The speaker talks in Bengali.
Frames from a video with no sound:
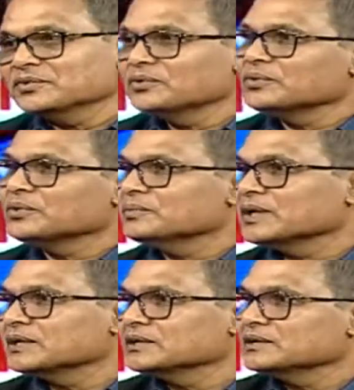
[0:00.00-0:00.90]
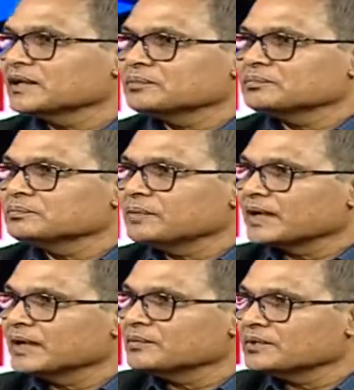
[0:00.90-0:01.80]
ওরকম মানে তার
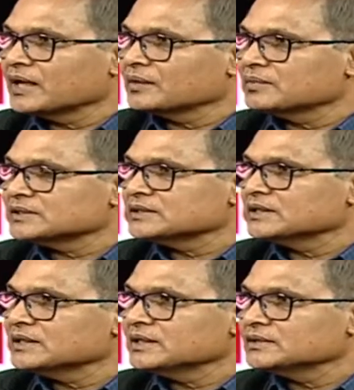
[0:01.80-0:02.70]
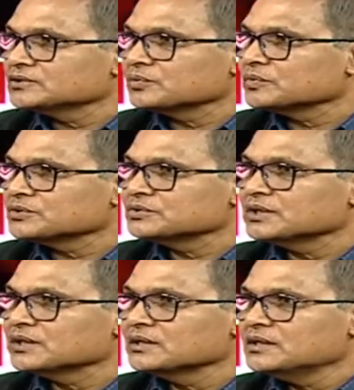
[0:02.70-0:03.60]
পাগলামি গান বাজনা নিয়ে সব কিছু
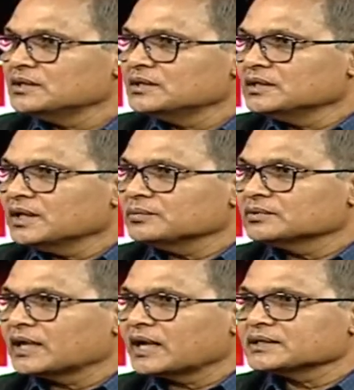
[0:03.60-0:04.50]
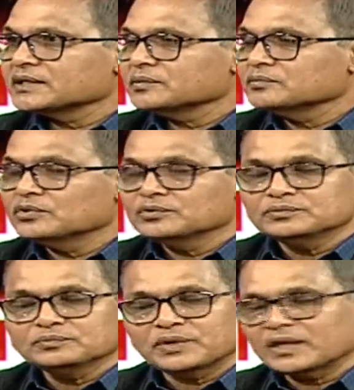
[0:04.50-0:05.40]
নিয়ে এবং গানকে মন
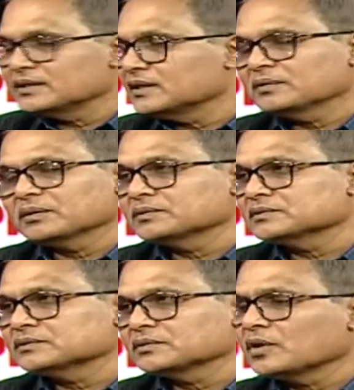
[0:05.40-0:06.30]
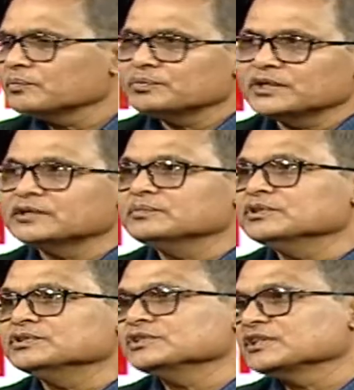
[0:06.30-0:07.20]
প্রাণ দিয়ে ভালোবাসত কমপ্লিট
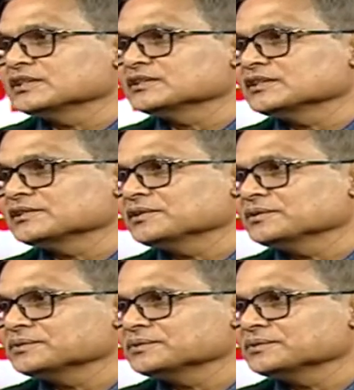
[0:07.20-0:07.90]
মিউজিশিয়ান সে ছিল